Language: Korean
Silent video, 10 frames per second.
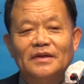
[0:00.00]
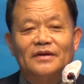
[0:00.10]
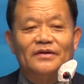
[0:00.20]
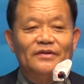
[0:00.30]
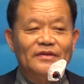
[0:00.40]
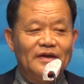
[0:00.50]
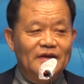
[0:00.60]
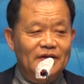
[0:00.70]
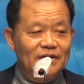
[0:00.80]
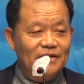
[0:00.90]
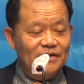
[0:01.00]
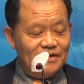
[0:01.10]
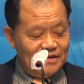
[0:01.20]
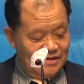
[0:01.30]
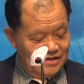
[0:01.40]
그런데
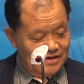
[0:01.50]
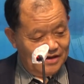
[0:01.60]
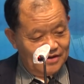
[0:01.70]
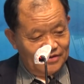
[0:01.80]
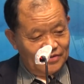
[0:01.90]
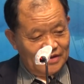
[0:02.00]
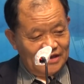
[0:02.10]
1년도